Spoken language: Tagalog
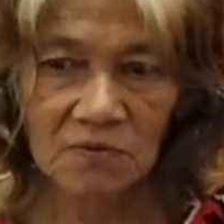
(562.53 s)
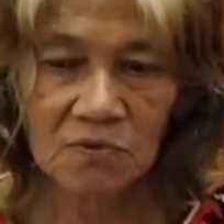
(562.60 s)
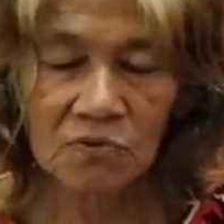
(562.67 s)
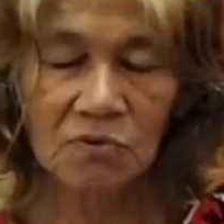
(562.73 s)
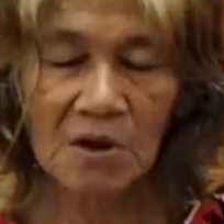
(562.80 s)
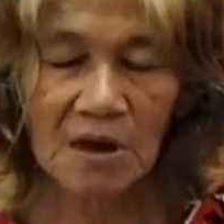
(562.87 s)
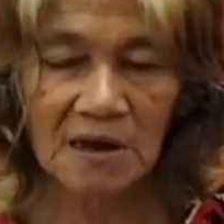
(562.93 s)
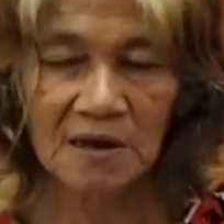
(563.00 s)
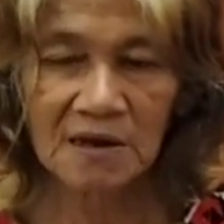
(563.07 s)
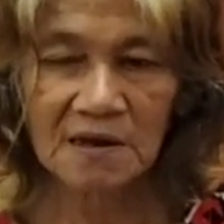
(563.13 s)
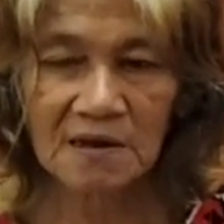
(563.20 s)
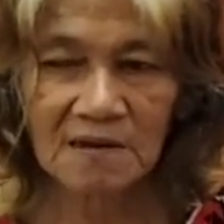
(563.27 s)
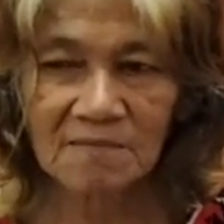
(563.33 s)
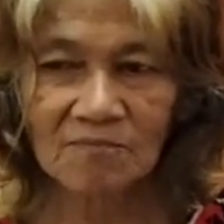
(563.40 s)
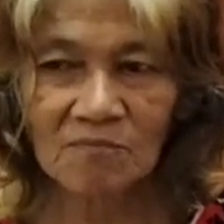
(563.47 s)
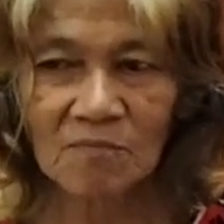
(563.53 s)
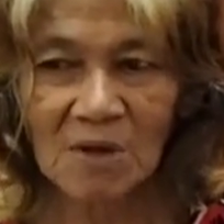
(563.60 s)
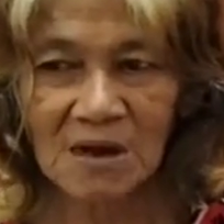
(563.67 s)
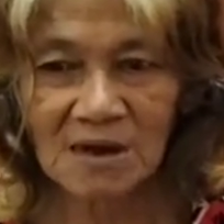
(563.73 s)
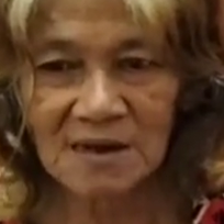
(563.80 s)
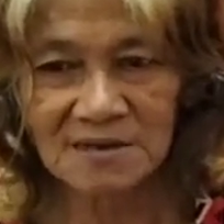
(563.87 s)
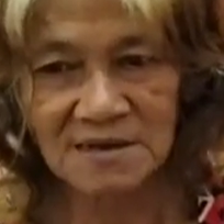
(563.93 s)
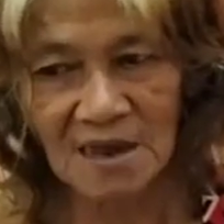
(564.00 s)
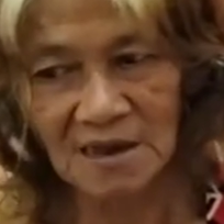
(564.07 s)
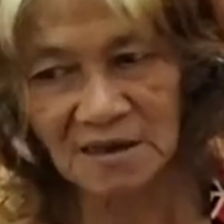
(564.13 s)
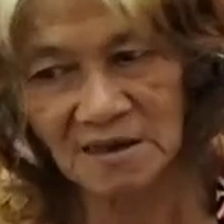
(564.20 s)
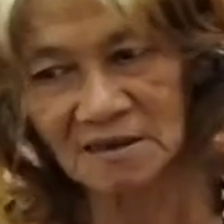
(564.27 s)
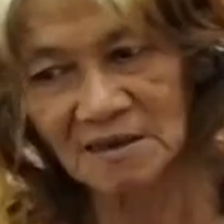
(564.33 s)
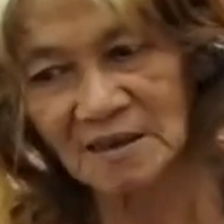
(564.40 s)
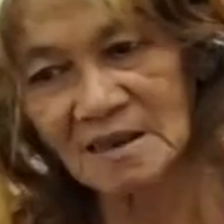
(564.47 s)
Yun
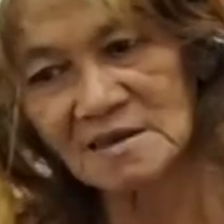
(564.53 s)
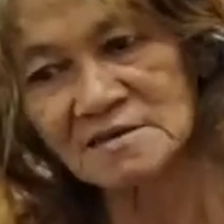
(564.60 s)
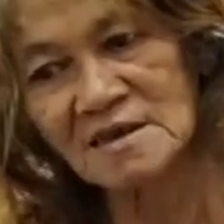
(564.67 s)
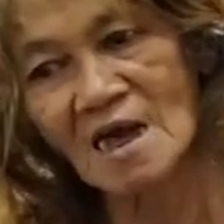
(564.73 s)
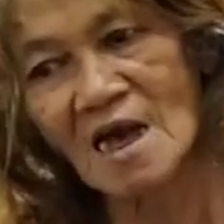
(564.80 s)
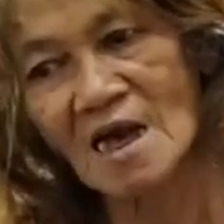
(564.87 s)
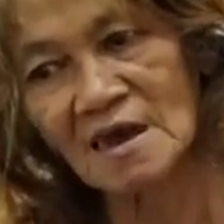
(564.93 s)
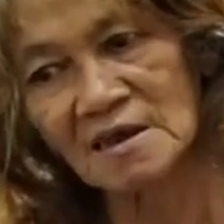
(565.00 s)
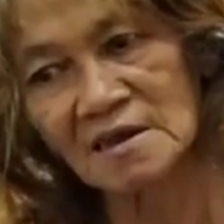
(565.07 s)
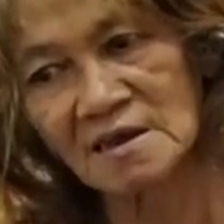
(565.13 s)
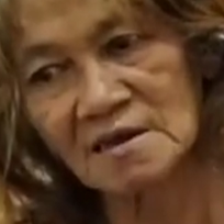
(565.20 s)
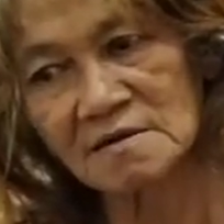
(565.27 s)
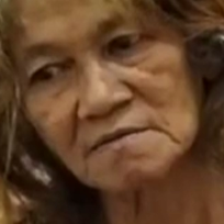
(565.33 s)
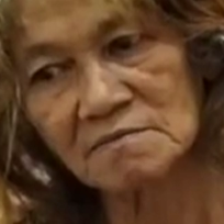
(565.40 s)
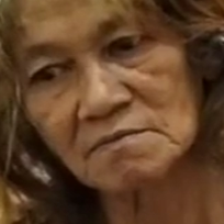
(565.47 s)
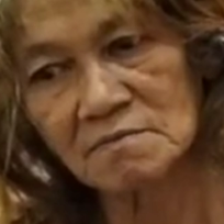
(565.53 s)
nagmalasakit din sa akin.